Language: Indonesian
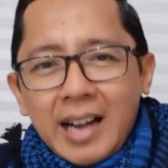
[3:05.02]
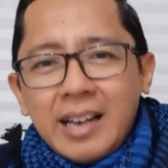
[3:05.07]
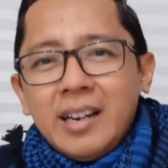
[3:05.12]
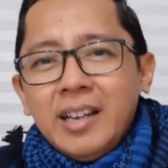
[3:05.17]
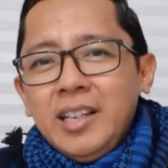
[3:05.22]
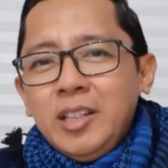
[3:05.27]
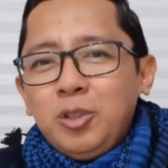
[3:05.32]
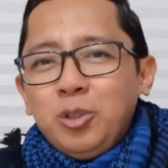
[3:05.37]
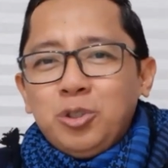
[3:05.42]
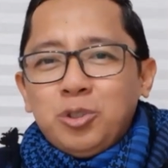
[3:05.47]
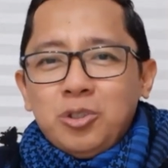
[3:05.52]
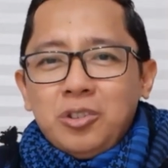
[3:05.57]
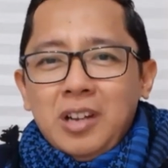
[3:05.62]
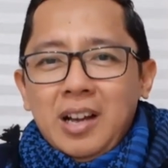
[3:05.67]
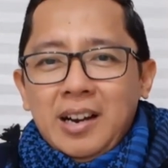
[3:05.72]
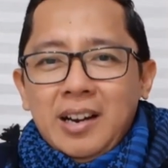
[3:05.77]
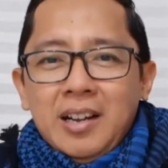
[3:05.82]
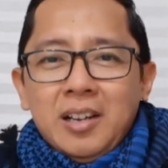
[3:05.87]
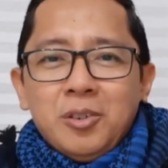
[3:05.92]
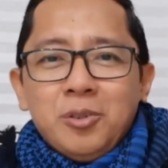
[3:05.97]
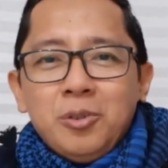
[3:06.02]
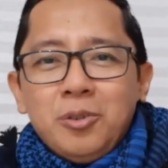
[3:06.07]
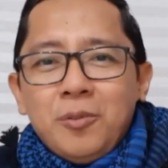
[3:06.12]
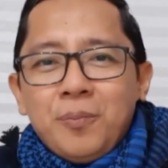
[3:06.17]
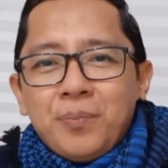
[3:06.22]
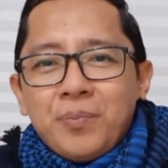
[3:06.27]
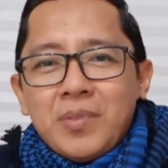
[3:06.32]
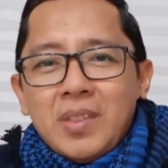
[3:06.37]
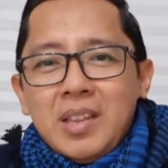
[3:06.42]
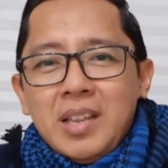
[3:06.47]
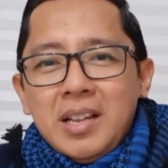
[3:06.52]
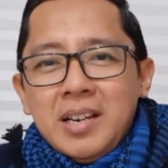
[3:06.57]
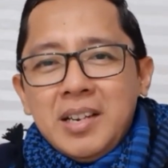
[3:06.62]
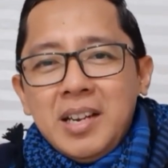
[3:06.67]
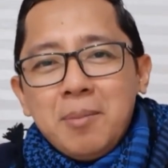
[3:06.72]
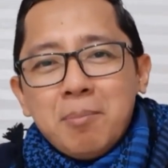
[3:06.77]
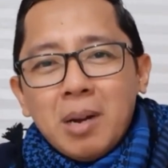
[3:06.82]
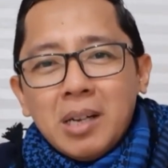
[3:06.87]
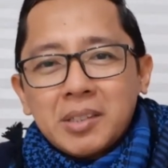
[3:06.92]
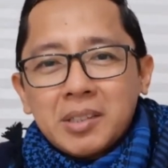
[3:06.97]
karena itu, saudaraku,
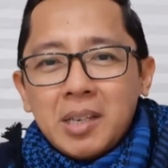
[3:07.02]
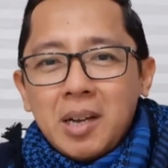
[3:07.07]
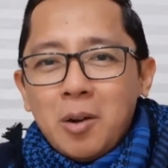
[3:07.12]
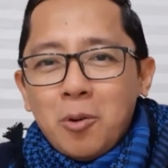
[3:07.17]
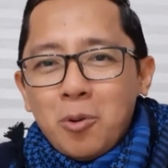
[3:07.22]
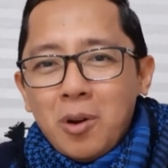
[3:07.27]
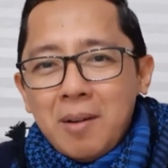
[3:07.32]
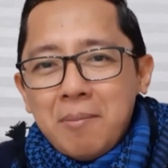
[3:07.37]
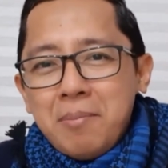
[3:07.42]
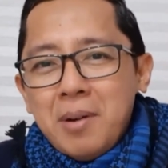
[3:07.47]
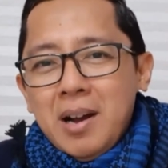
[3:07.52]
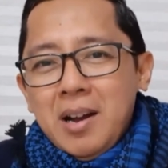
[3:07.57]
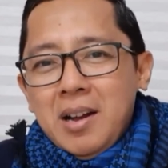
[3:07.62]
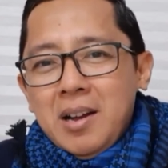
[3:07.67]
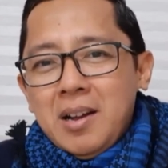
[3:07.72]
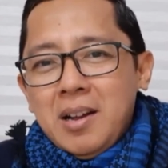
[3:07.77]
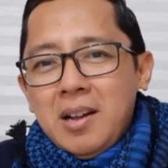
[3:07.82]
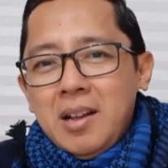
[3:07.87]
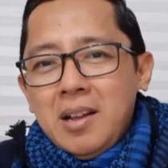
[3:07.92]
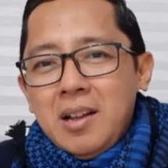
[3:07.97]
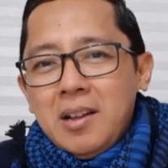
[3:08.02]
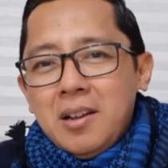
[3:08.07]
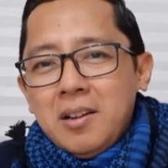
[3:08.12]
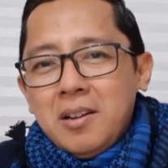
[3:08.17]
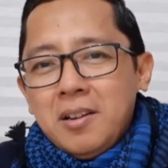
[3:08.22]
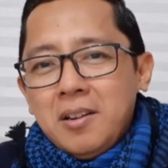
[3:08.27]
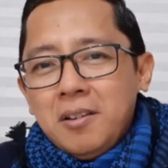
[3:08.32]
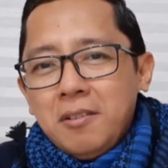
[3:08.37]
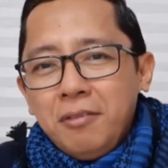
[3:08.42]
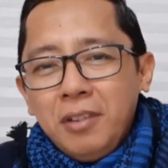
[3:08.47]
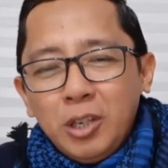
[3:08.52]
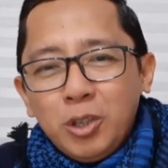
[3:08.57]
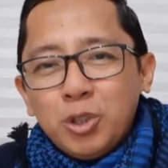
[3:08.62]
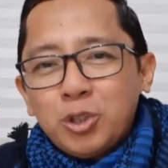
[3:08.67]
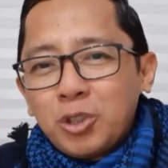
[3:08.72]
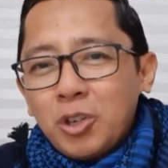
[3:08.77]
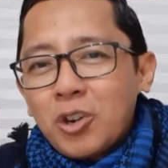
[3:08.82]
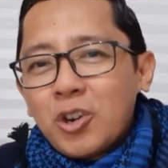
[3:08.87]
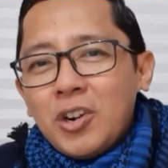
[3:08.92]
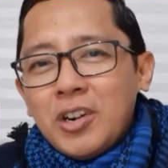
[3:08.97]
di masa wabah
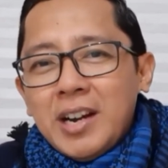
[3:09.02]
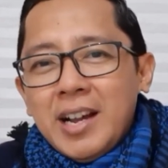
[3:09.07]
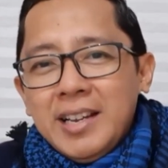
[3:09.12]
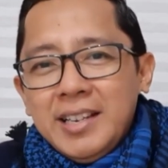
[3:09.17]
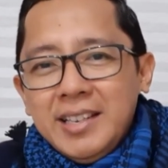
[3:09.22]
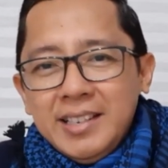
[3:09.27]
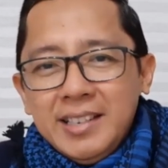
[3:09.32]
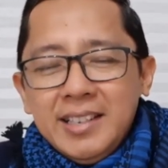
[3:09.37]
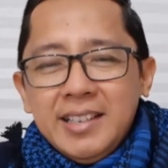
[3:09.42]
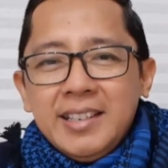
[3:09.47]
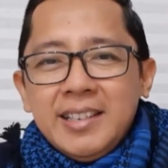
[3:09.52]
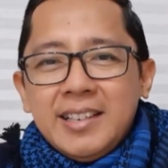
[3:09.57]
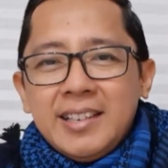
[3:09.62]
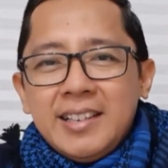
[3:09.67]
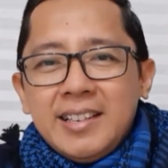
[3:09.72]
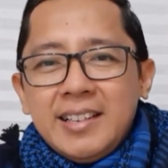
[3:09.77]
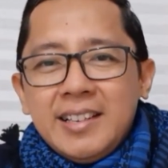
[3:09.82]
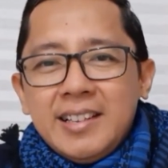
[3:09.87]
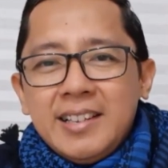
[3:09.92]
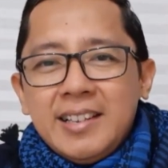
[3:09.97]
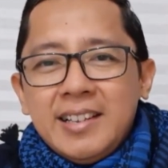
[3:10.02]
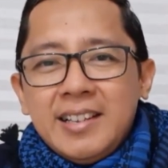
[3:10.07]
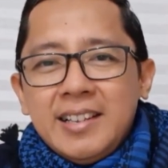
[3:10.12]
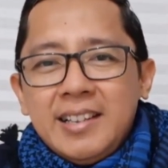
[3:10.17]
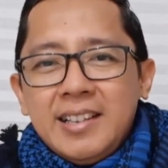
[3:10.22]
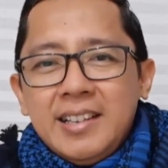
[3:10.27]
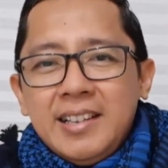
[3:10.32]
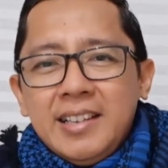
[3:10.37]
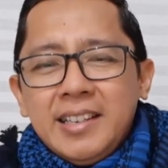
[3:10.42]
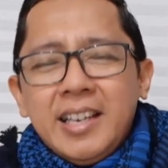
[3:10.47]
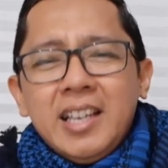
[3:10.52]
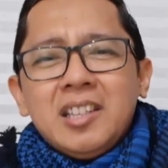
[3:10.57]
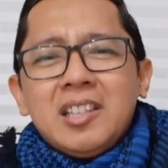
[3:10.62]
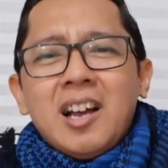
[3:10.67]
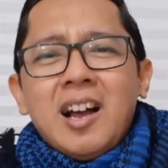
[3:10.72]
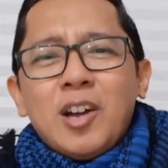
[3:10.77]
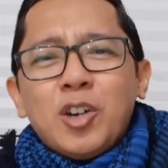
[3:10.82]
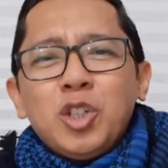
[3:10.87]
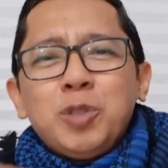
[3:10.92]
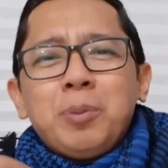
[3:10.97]
virus corona ini,
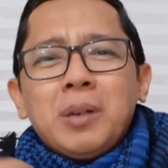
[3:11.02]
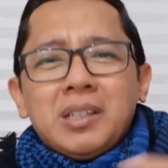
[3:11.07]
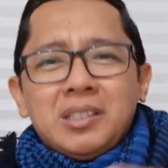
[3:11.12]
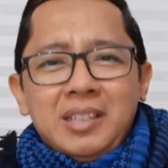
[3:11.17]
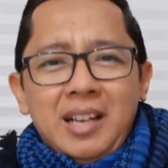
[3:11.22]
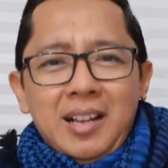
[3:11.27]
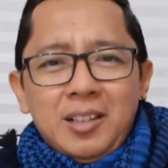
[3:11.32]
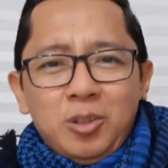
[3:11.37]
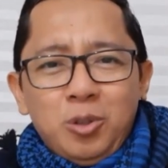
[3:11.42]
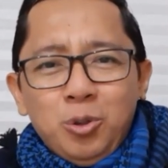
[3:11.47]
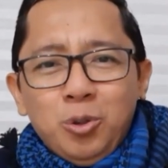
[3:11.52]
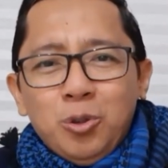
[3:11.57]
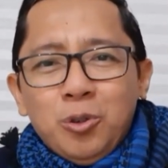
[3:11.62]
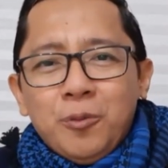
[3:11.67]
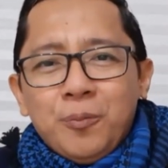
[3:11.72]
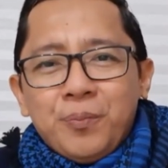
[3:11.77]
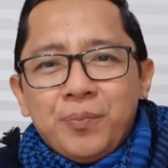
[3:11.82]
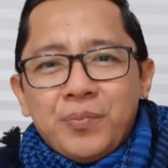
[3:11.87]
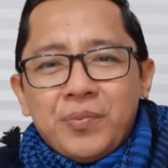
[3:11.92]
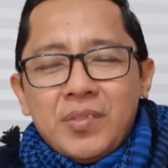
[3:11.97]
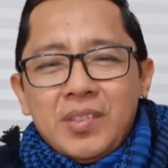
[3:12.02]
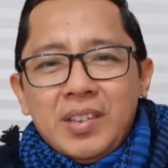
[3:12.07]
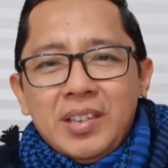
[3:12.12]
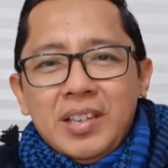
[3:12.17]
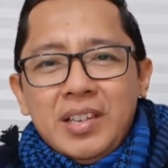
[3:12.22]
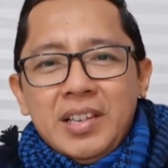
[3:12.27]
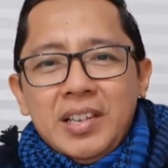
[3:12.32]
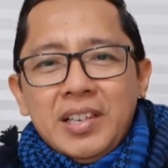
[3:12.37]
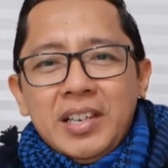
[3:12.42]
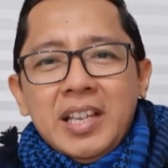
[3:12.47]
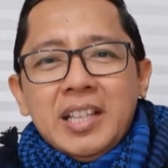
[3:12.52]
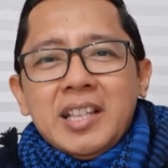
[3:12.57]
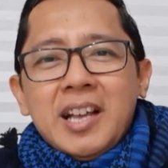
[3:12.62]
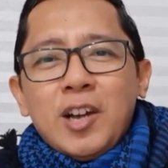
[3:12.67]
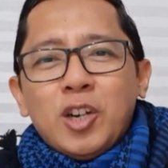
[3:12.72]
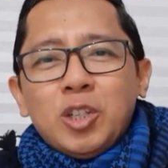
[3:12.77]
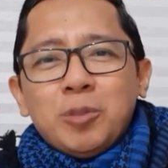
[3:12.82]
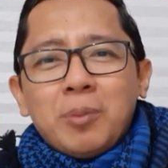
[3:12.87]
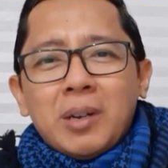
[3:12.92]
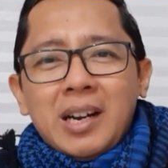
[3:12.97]
kita harus bersatu.
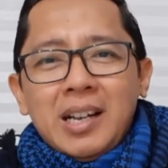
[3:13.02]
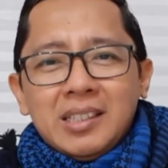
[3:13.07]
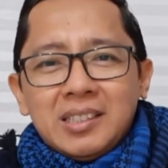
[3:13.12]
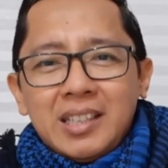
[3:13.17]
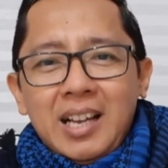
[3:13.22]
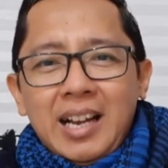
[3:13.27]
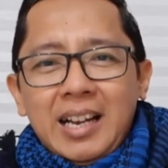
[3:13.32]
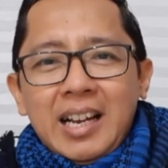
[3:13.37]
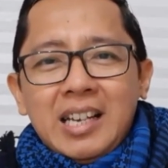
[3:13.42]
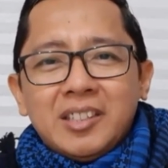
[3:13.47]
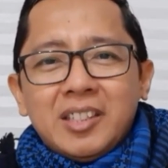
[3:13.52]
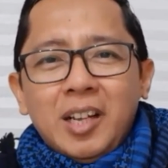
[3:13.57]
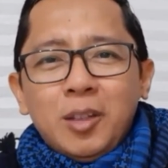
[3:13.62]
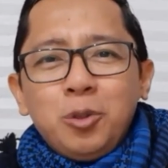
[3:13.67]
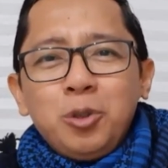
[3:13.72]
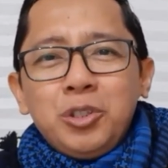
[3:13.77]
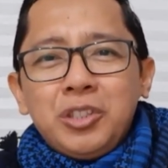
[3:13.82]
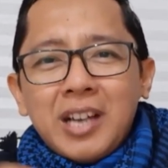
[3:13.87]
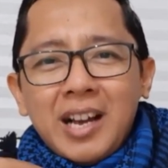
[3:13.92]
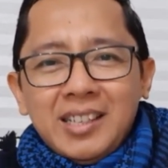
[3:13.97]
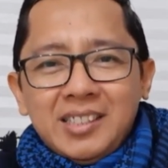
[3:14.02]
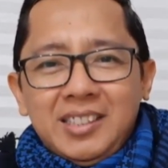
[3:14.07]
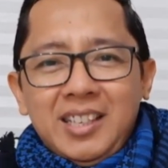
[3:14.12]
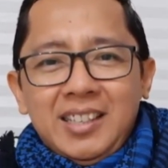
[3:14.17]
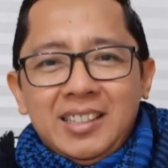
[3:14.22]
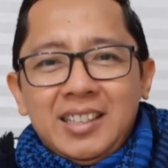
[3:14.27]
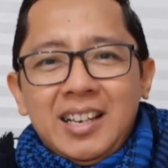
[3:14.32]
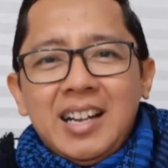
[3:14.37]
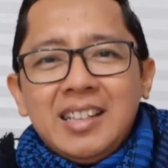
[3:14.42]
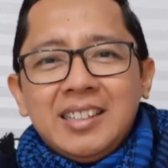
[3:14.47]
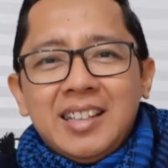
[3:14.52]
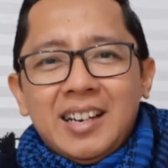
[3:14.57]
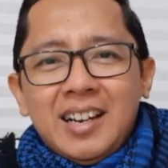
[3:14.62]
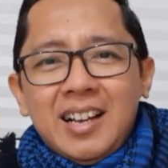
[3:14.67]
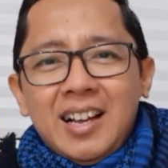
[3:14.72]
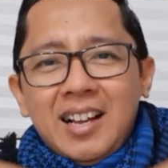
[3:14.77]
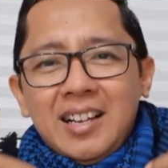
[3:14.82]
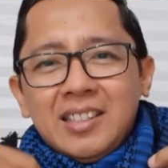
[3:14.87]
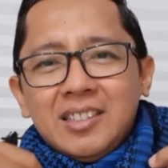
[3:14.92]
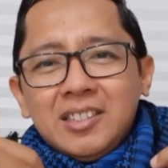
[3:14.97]
Kita harus merasakan satu jasad
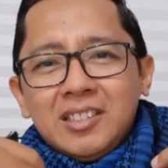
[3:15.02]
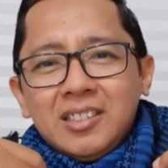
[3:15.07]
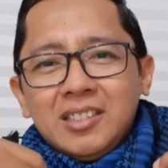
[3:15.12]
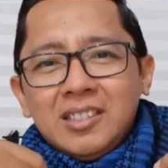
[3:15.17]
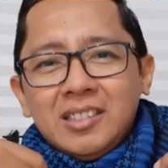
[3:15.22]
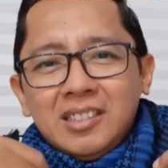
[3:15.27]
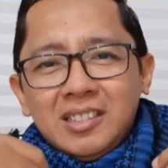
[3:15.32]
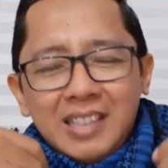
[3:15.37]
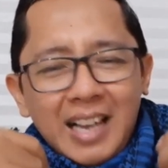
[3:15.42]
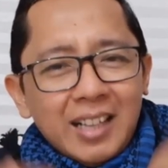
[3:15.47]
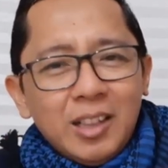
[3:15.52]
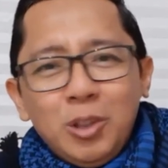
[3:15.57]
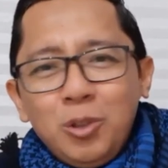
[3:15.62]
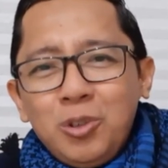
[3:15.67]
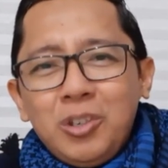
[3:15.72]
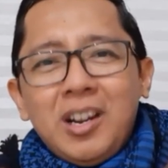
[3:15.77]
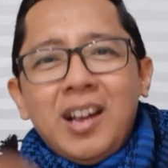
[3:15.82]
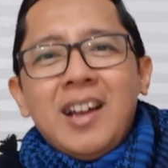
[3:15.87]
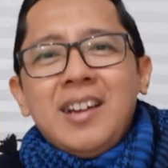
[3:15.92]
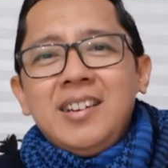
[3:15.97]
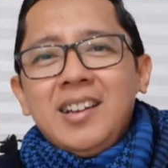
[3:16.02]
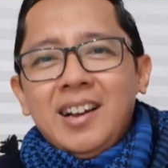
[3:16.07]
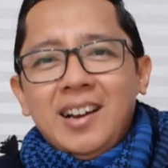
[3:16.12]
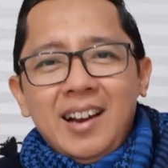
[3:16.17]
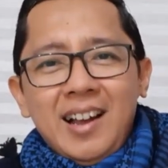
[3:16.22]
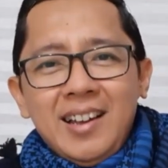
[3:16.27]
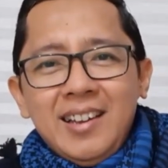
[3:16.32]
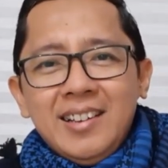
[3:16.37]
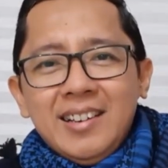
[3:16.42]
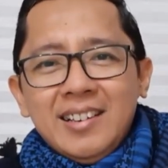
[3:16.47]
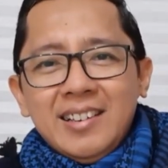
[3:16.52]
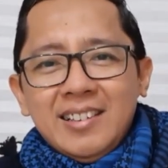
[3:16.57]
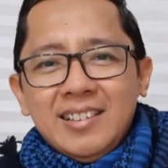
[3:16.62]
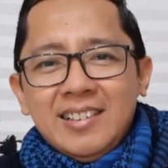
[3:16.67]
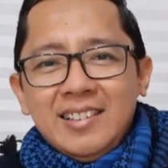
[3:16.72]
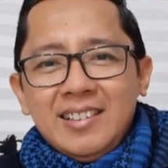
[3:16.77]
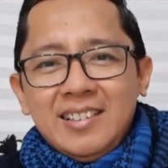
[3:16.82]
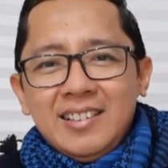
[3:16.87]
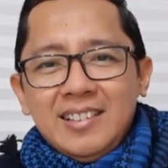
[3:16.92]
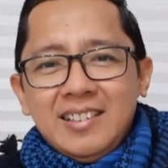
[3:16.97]
antara satu dengan yang lain.
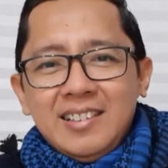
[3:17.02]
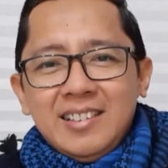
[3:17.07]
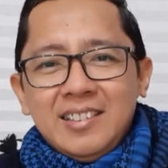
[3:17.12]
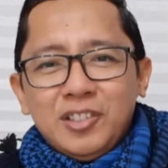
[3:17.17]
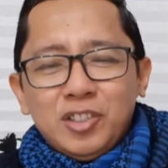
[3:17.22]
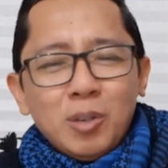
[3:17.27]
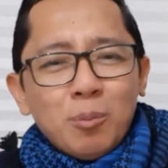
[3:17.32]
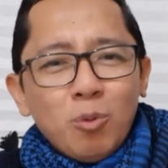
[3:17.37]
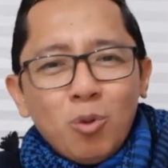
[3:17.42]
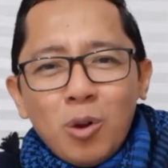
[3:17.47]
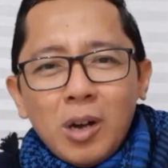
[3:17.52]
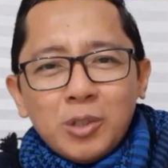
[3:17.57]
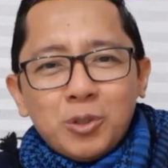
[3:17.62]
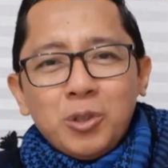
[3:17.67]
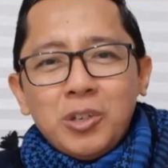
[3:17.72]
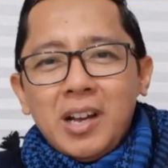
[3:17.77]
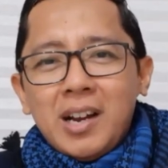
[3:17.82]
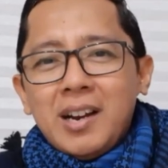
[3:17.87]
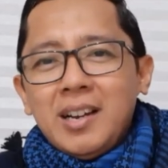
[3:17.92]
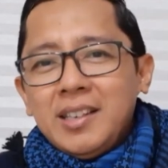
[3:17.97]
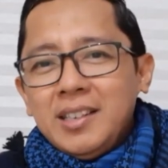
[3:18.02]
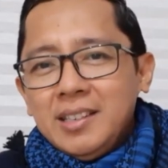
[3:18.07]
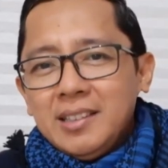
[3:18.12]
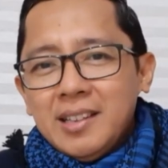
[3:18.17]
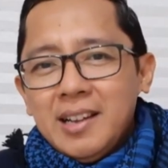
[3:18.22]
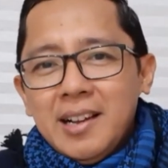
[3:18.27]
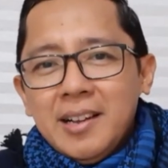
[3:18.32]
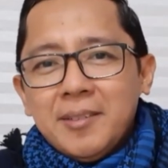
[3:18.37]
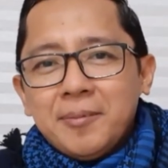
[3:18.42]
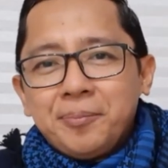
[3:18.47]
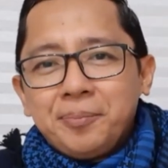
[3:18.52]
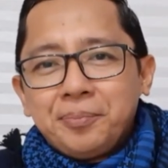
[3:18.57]
Semua saudara kita,